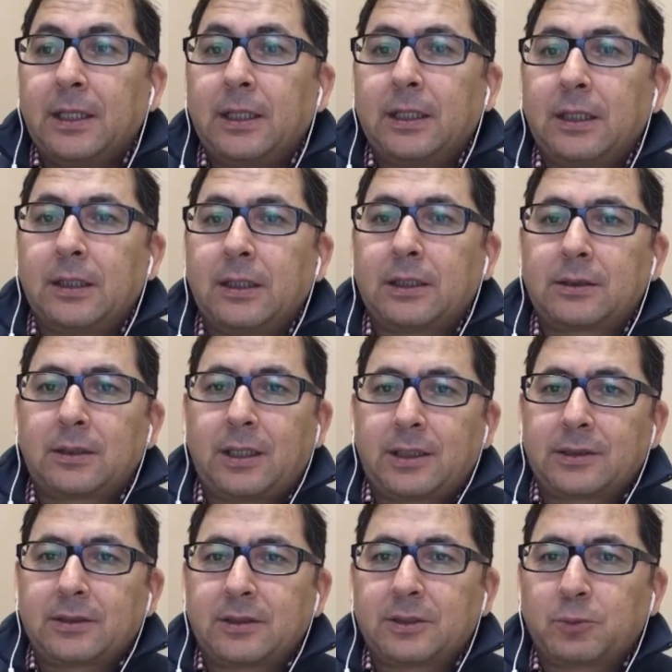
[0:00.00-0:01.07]
E,
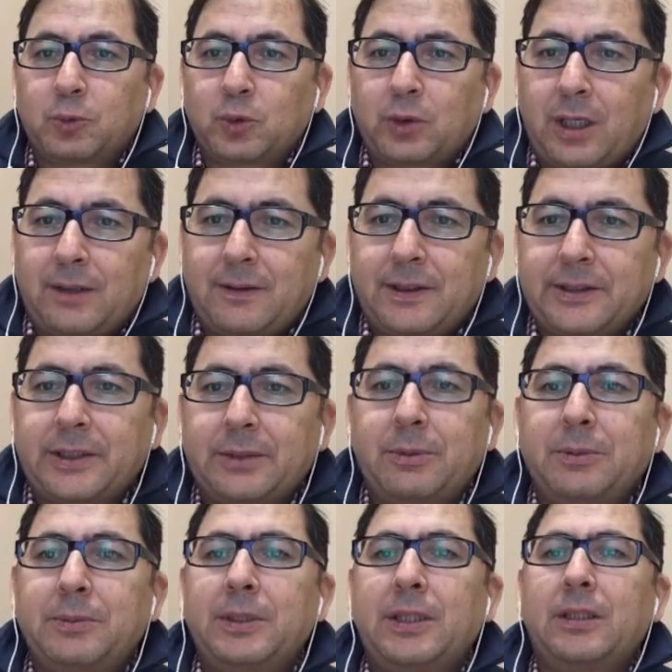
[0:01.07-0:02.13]
hatırlarsanız bu dava
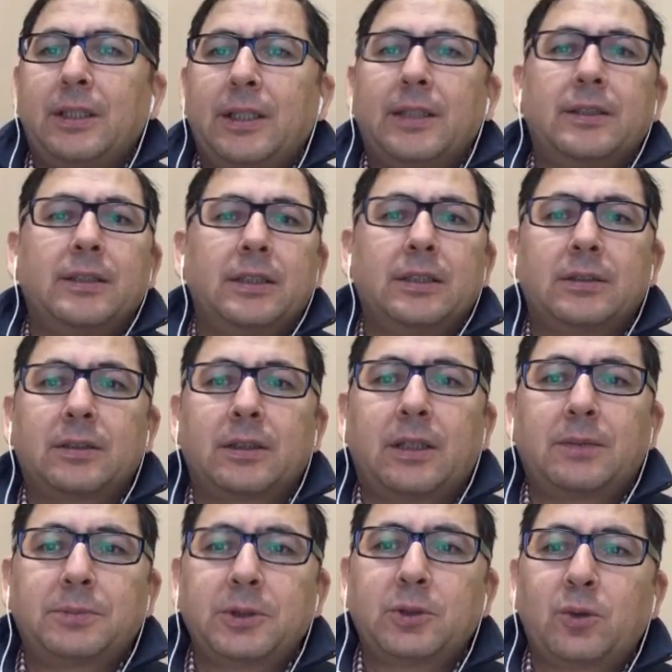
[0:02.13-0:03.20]
sebebiyle e,
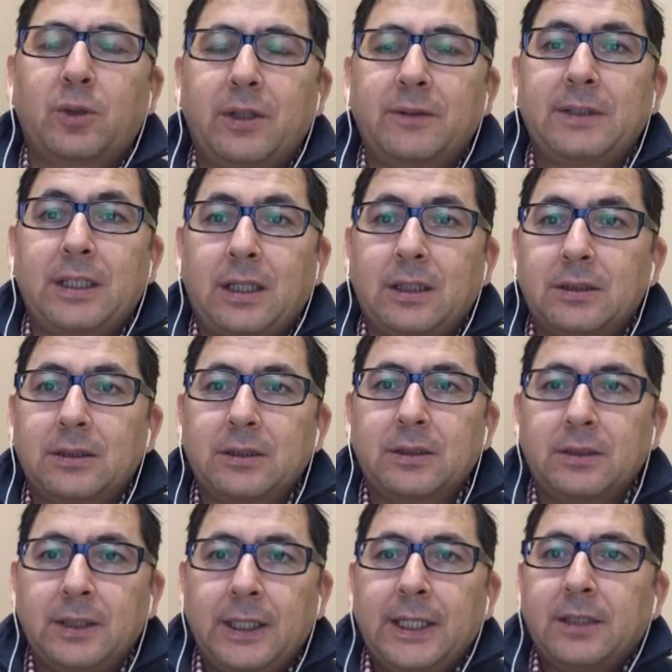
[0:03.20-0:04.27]
Trump'ın görevden
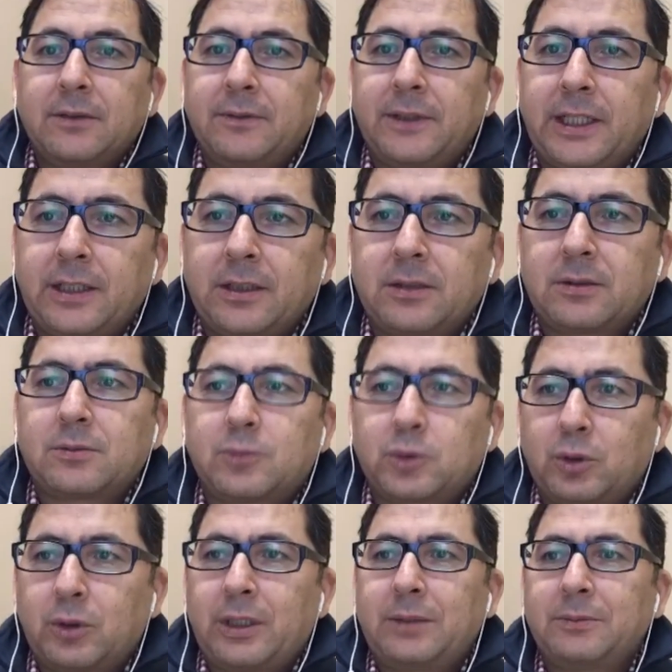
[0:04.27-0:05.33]
aldığı ve
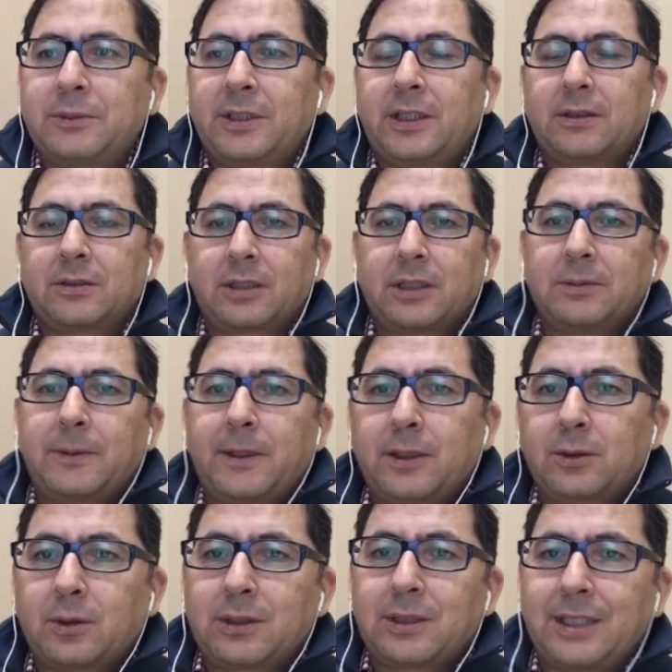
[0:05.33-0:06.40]
bu dönemde Tayyip
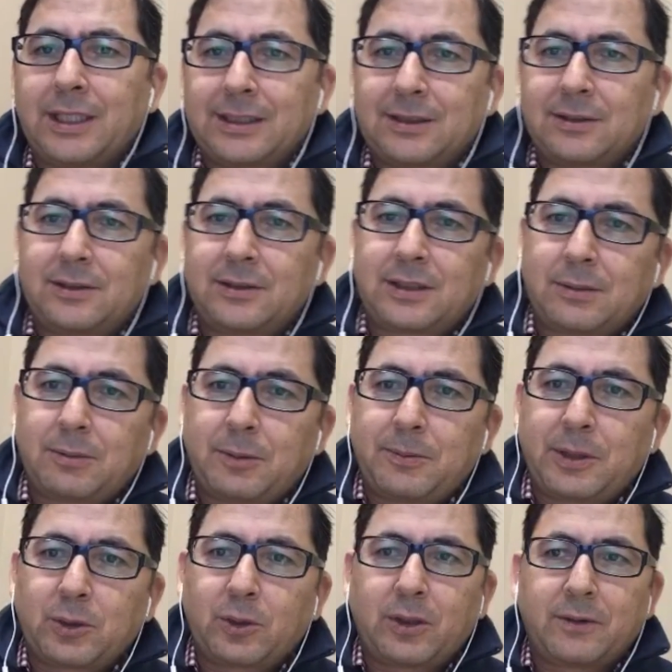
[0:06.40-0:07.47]
Erdoğan'ın etkisi
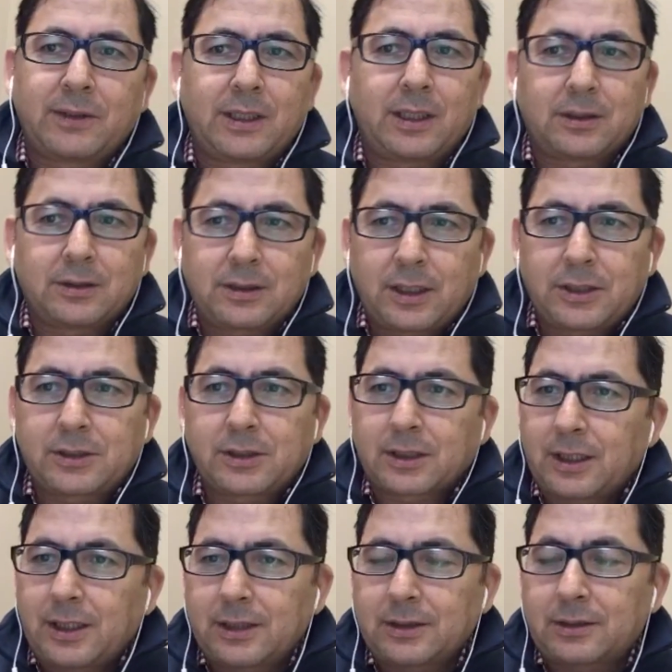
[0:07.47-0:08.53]
sebebiyle görevden aldığını
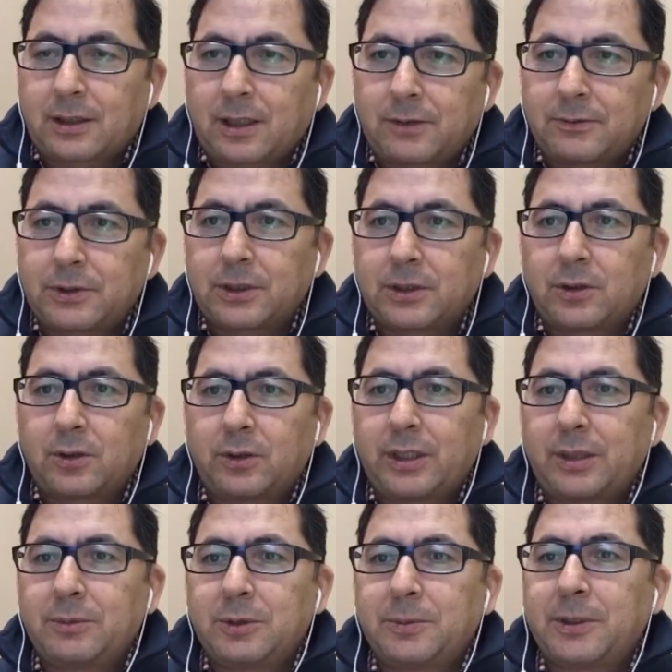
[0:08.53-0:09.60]
açıklayan savcı
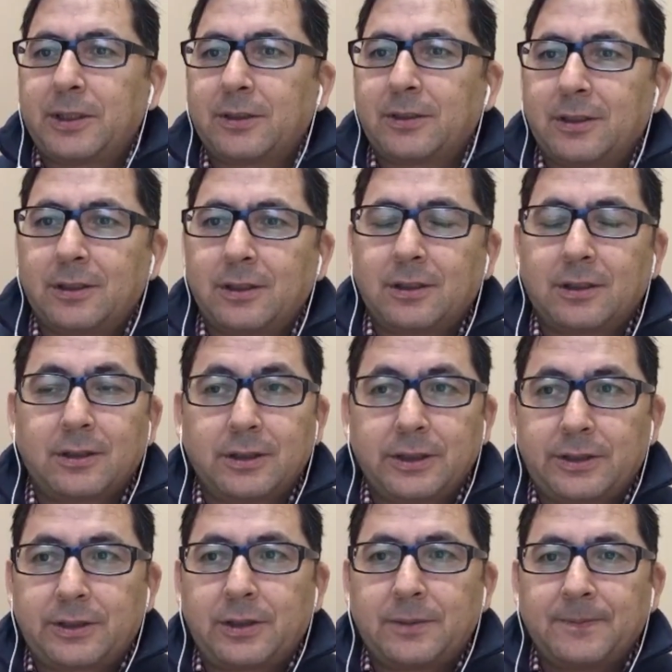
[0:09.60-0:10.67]
önemli bir e,
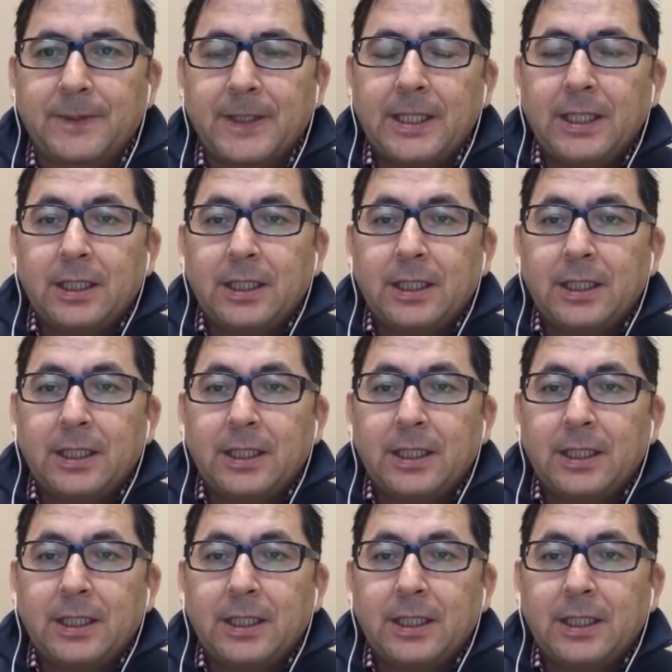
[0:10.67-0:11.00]
isim.